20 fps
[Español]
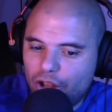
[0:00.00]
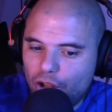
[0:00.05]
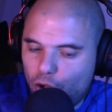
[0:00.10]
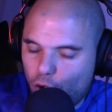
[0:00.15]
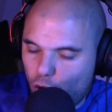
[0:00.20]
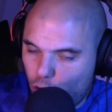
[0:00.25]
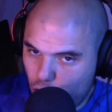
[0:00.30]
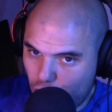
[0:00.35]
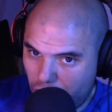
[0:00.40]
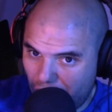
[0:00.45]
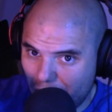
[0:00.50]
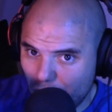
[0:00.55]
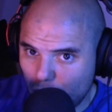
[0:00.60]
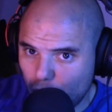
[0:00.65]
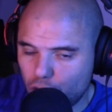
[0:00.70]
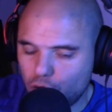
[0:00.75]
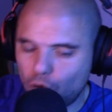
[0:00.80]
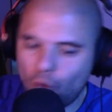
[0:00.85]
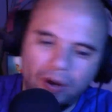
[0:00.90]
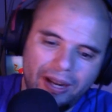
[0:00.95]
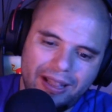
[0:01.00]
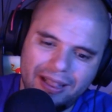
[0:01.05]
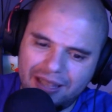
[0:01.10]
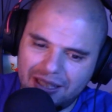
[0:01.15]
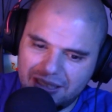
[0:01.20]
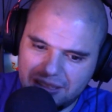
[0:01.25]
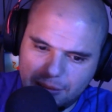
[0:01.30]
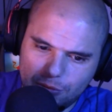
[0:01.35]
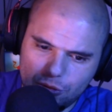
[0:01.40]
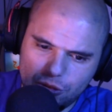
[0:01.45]
240
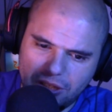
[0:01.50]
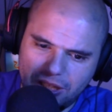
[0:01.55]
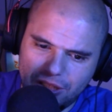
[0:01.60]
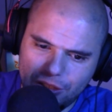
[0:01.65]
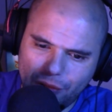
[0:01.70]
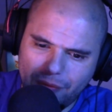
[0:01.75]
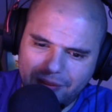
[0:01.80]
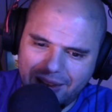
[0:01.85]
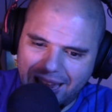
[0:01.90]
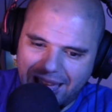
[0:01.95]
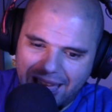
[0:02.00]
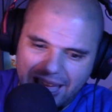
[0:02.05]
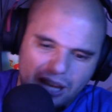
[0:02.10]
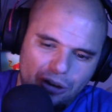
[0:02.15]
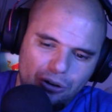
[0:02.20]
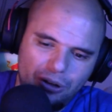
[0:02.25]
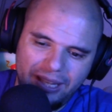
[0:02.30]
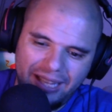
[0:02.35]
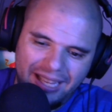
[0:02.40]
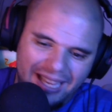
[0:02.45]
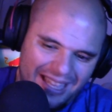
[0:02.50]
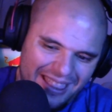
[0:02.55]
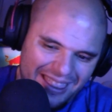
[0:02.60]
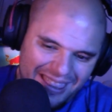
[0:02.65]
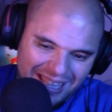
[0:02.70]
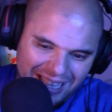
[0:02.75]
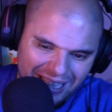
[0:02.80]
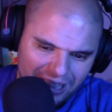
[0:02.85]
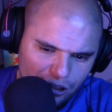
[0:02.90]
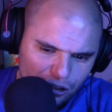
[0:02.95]
estamos hablando de la eólica,
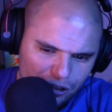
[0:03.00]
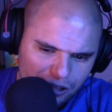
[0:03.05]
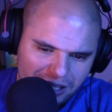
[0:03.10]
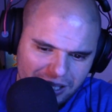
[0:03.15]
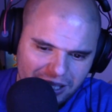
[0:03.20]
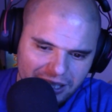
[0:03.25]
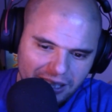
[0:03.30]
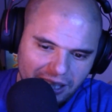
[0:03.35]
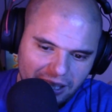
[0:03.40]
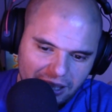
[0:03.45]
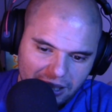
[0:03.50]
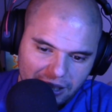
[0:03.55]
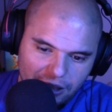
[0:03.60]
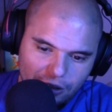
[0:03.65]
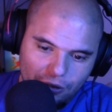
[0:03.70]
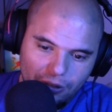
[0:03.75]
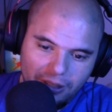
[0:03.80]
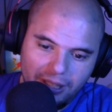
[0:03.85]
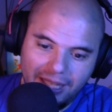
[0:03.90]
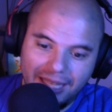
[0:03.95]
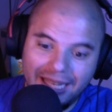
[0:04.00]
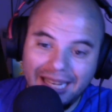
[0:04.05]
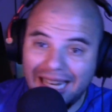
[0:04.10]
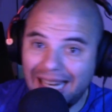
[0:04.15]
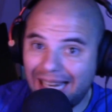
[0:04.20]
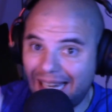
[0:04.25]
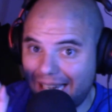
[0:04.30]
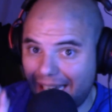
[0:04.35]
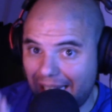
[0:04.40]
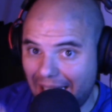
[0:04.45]
165.
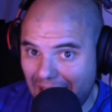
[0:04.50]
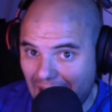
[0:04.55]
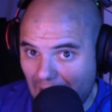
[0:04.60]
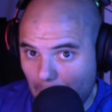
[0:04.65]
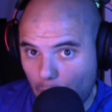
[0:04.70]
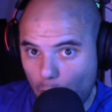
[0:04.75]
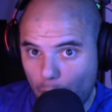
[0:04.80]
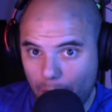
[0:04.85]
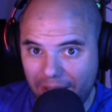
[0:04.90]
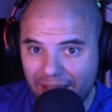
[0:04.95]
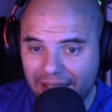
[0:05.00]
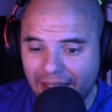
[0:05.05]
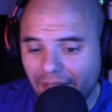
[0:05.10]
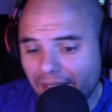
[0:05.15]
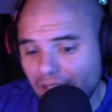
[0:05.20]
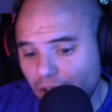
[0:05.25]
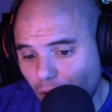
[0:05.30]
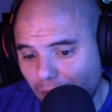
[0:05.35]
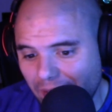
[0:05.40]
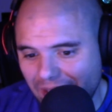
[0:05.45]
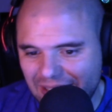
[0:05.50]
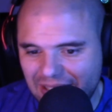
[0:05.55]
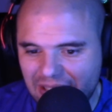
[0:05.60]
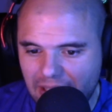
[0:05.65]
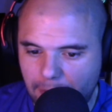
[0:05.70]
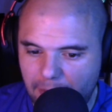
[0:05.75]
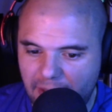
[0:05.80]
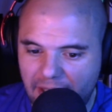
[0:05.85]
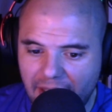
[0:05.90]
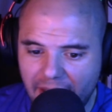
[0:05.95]
Y la movida de toda
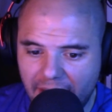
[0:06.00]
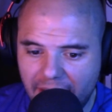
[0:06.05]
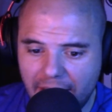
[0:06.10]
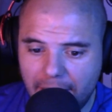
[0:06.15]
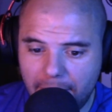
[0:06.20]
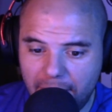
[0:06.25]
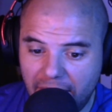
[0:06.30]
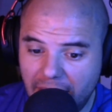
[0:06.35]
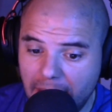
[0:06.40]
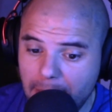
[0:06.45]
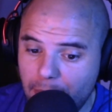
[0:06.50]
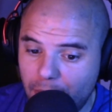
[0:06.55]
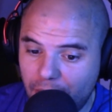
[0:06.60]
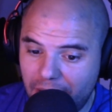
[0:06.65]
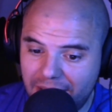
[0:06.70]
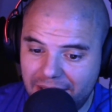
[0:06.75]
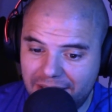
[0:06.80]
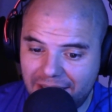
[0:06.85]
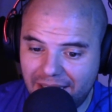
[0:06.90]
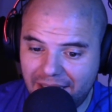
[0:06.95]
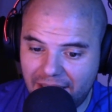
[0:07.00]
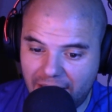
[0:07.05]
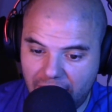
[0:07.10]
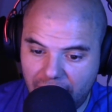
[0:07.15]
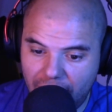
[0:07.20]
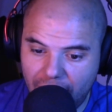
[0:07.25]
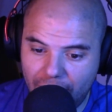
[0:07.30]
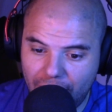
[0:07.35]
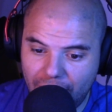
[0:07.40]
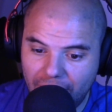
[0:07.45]
esta mierda viene por esta
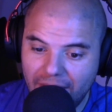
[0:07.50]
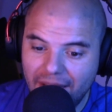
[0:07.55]
sección.